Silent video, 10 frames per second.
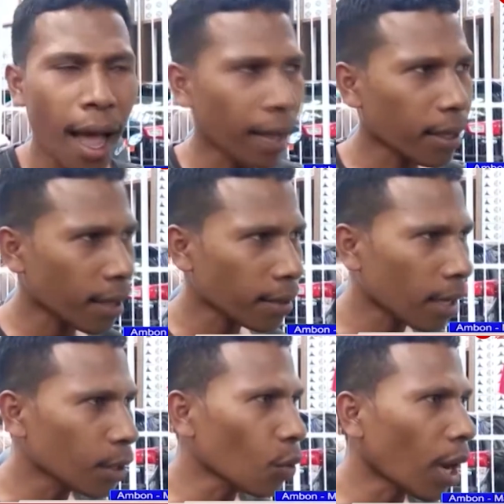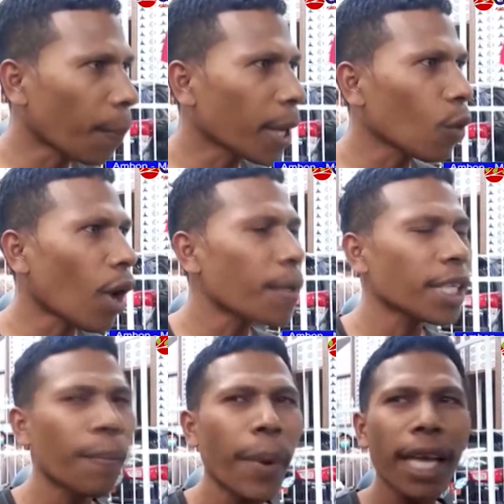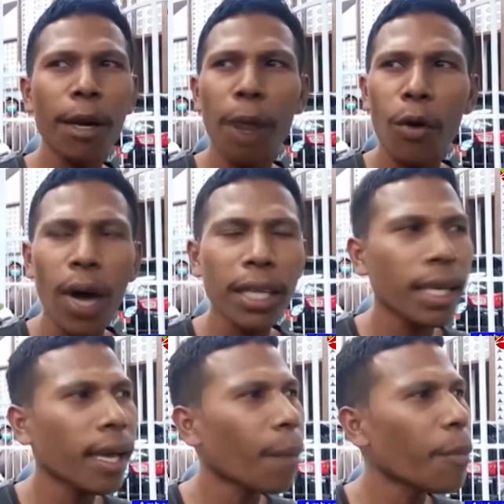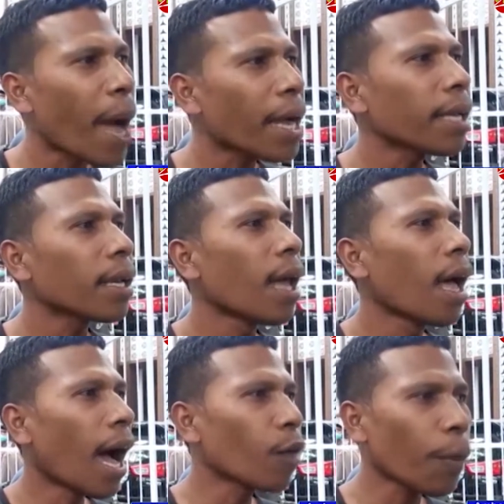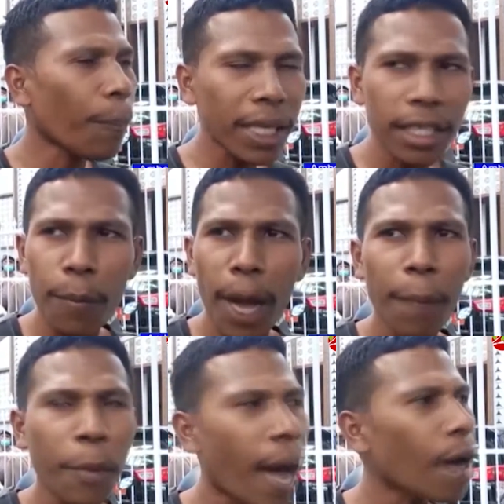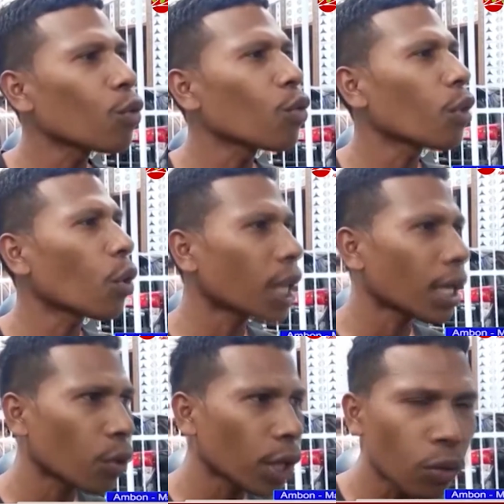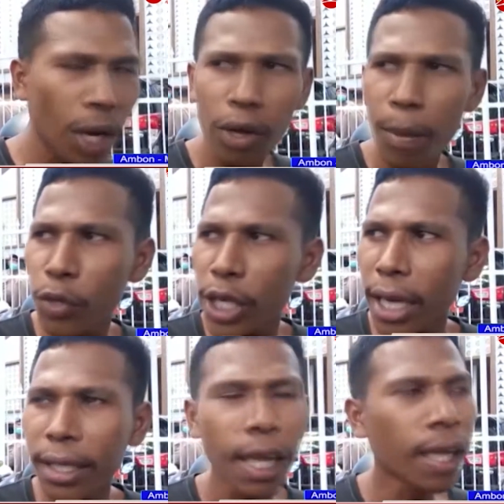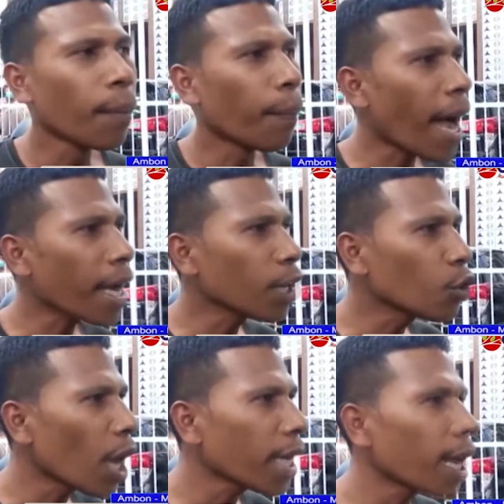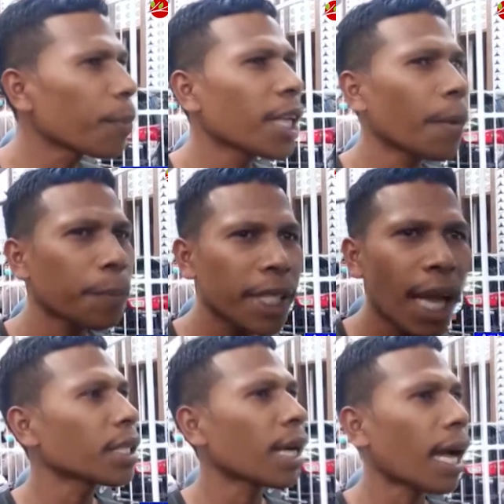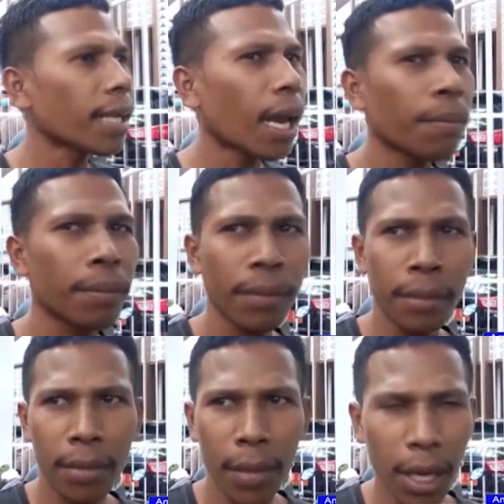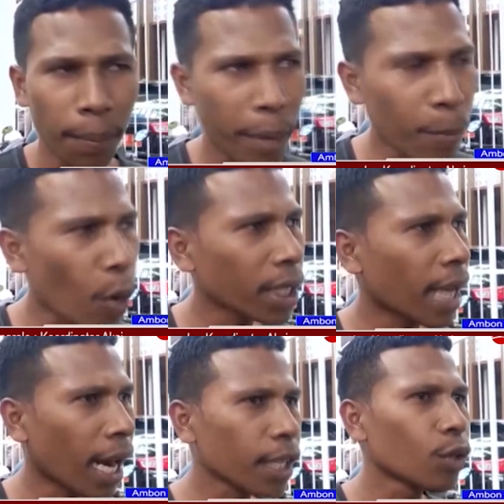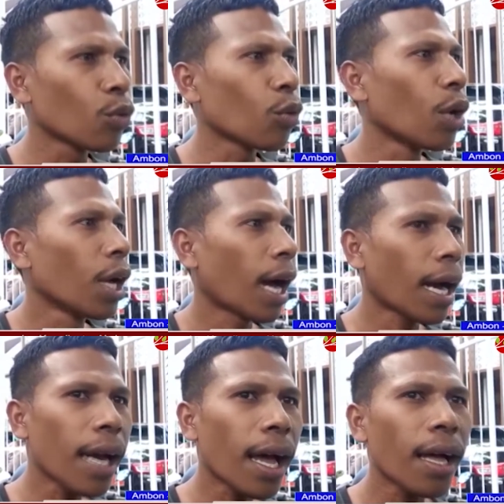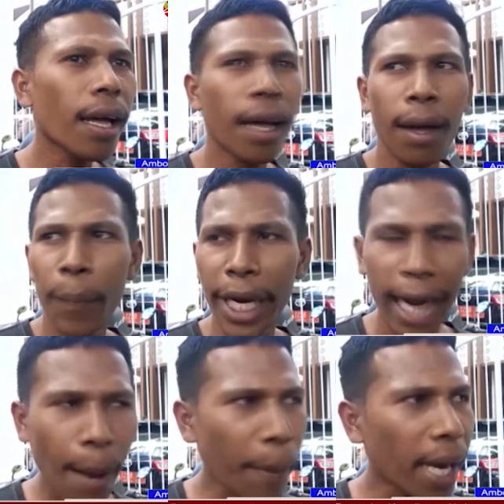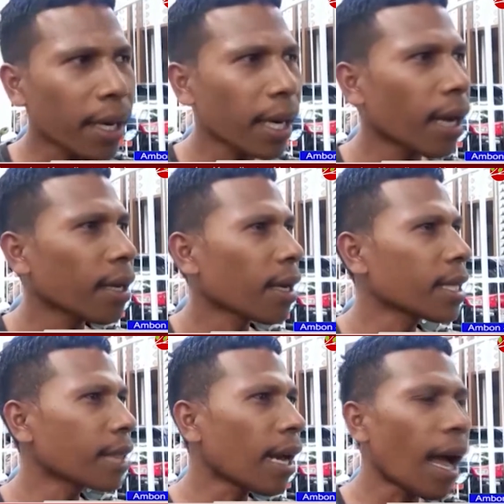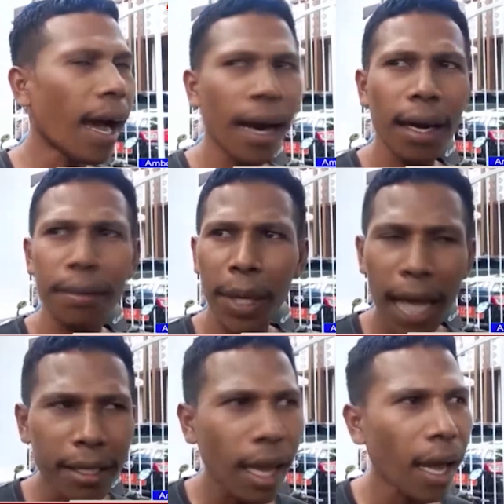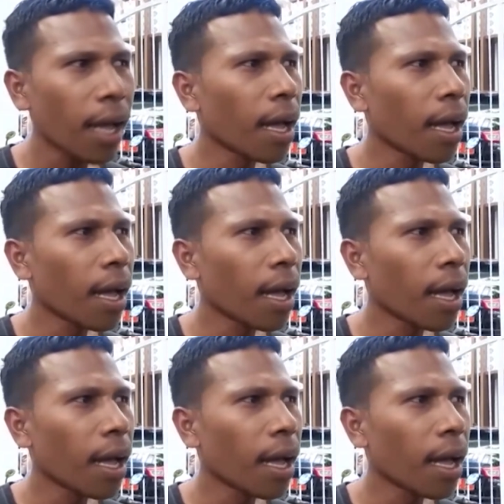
Atas dasar itu, perlu kami sampaikan bahwa segera memanggil Anwar Pati sebagai pemangku kontraktor itu, lalu kemudian panggil juga dengan pejabat-pejabat terkait dalam eh, membuat jalan itu. Karena penerapan rencana anggaran belanja